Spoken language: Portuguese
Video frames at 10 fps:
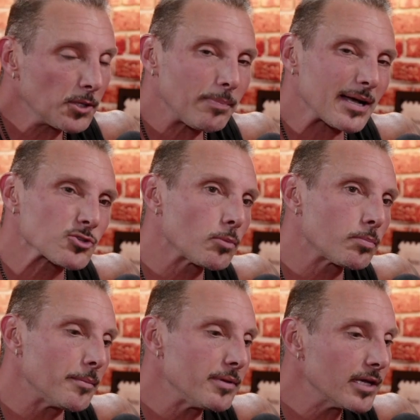passou
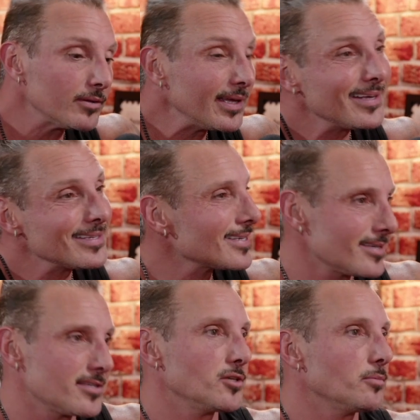para mim que eu nem quis
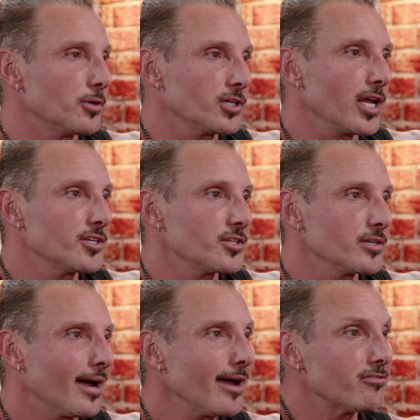assistir o podcast.
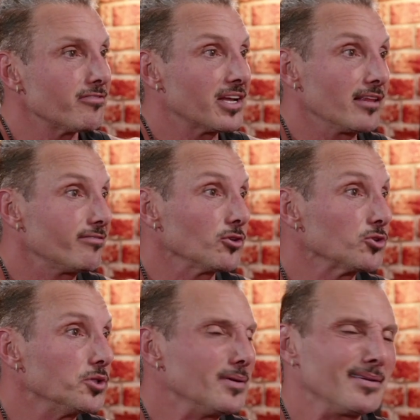Ai, ah, vou ver o que ela uhum. falou
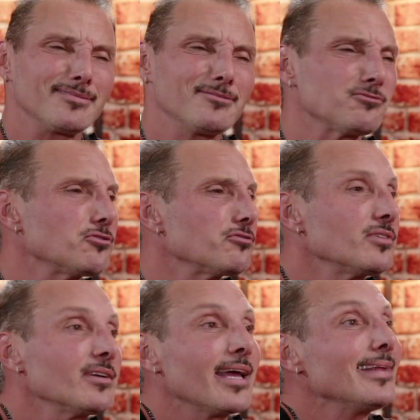de uhum. mim. Não vou,
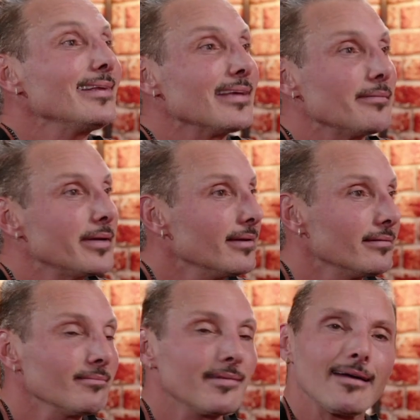não quero nem saber.
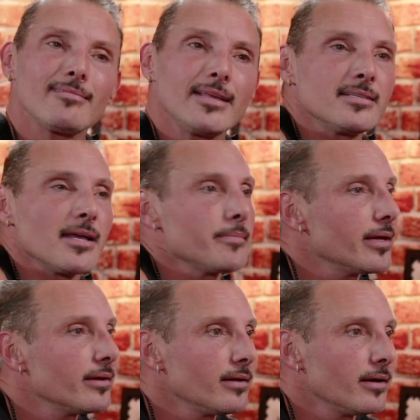Não quero nem saber.